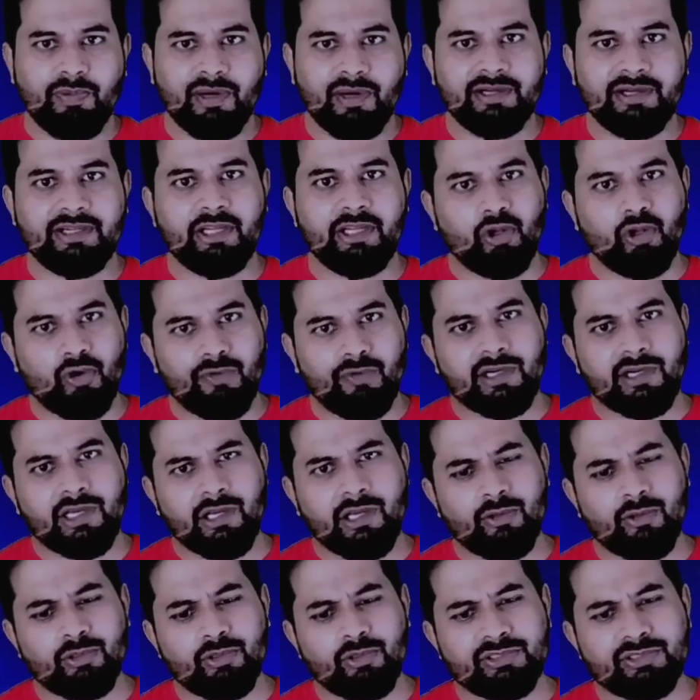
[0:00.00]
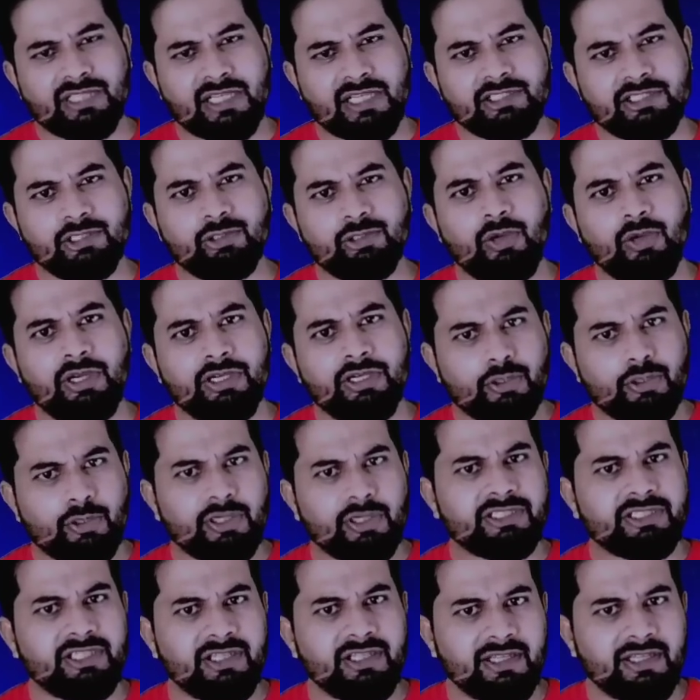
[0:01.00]
के ऊपर टेक ओवर करो तो साजिद जो
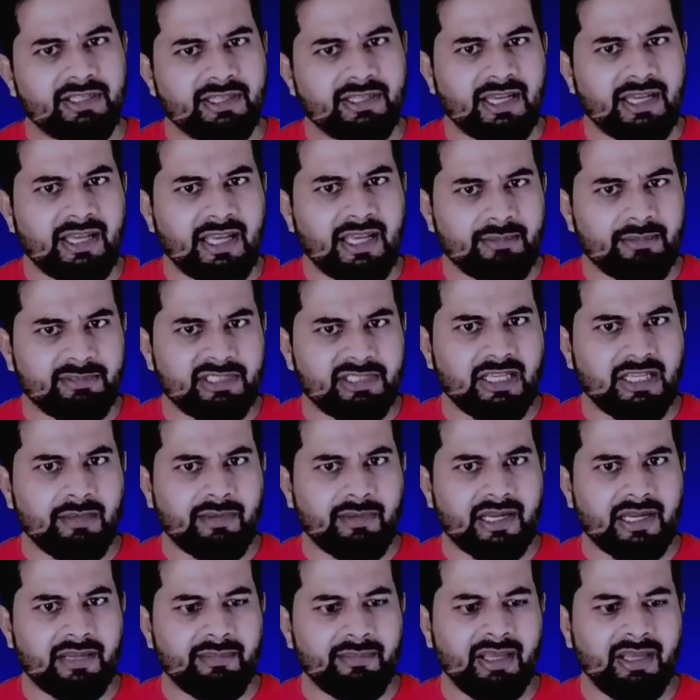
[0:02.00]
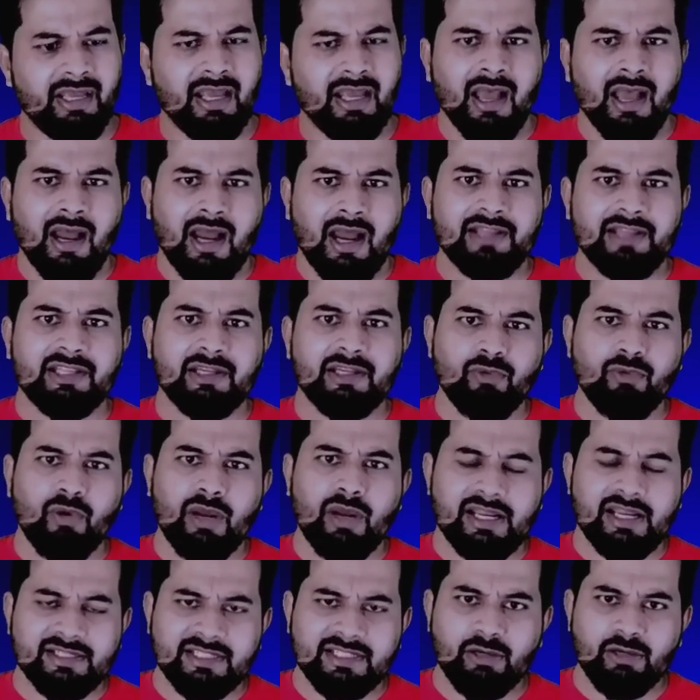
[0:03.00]
इंट्रोडक्शन देता है एमसी के बारे में आई थिंक
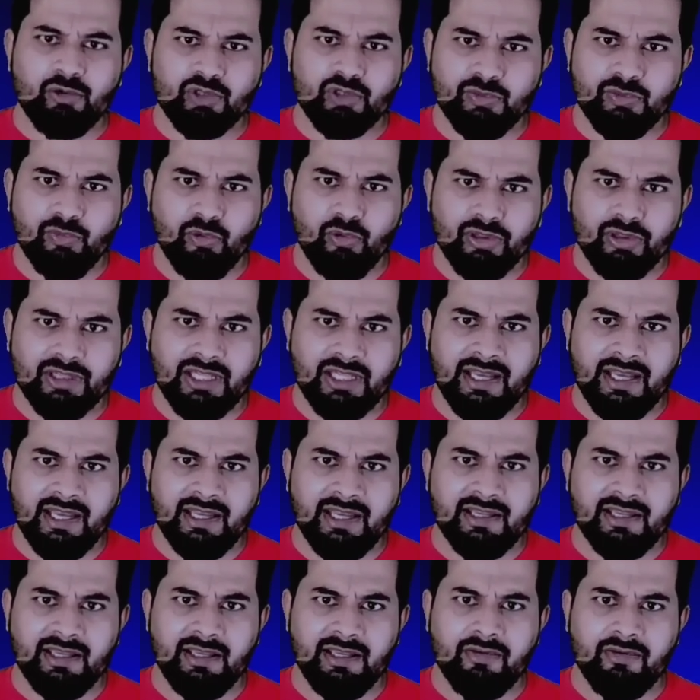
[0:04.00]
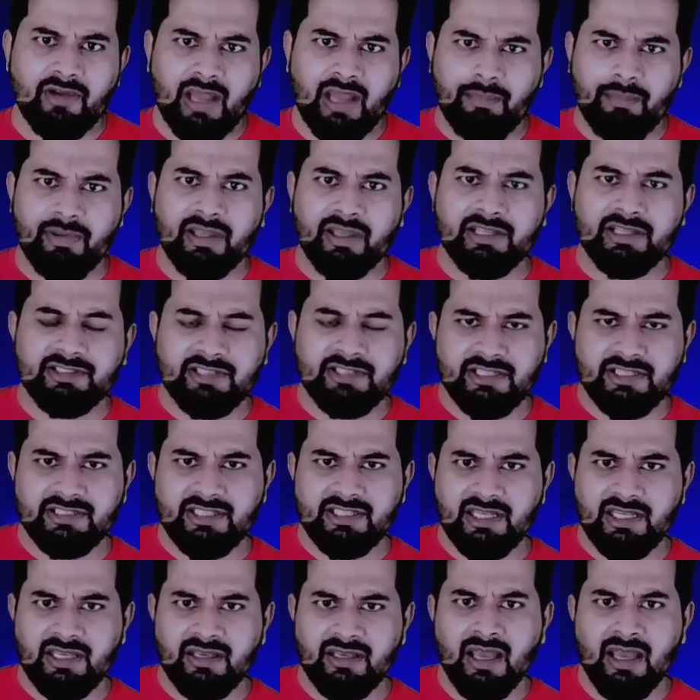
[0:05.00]
वो ऐसे ही कुछ बोलता है कि रैपिंग इज
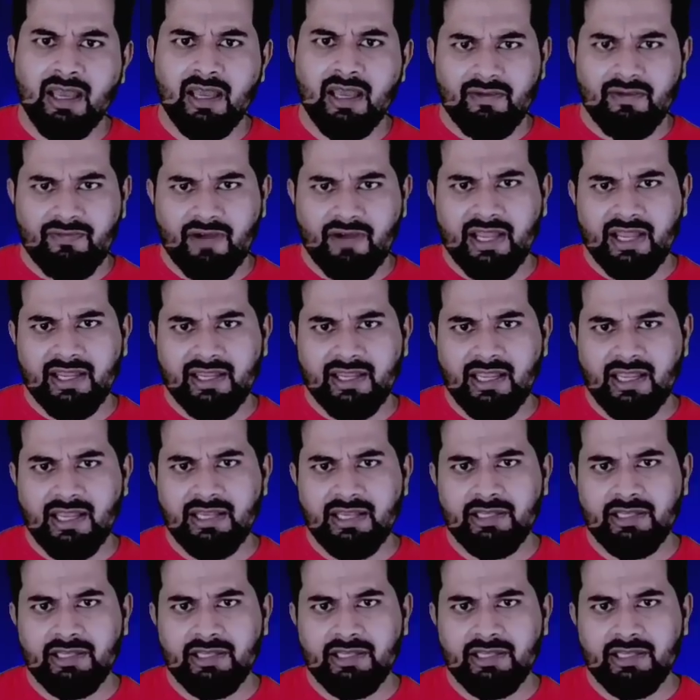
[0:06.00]
ईजी इफ आई